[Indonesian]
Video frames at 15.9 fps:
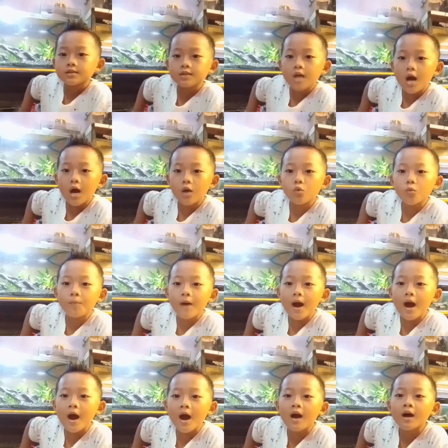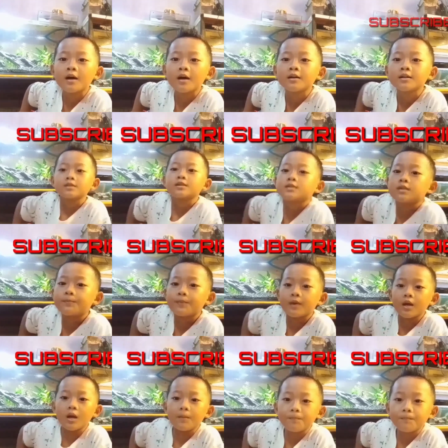jangan lupa
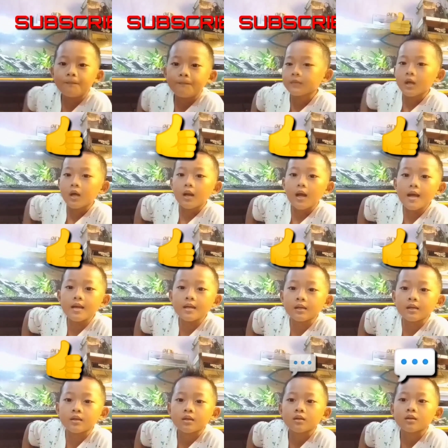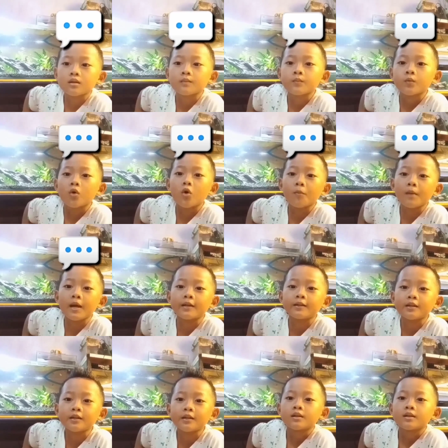subscribe like
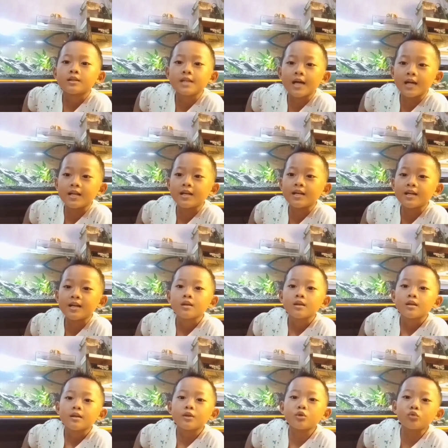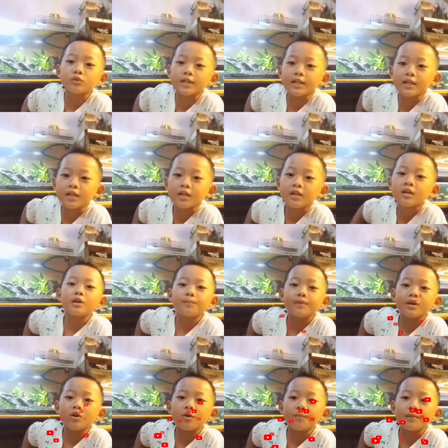komen dan ikuti
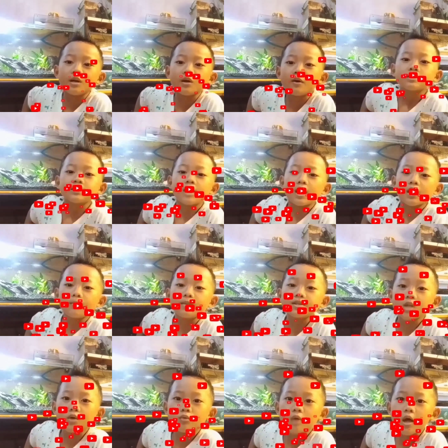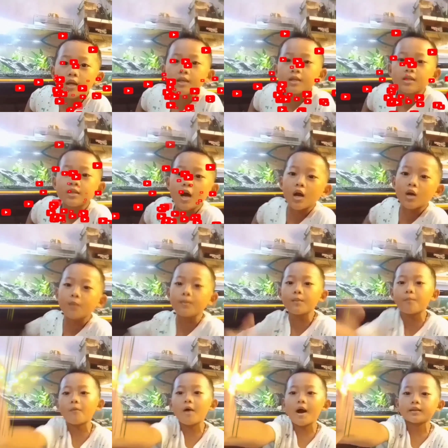video-video yang lebih seru lagi yang
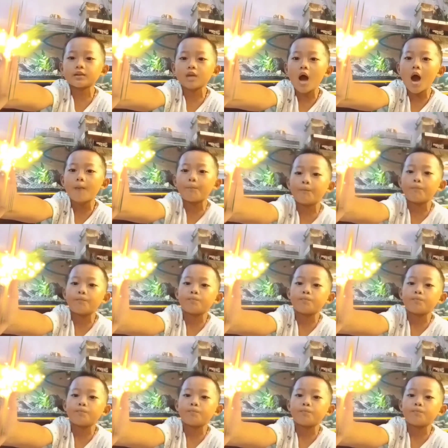lebih mantap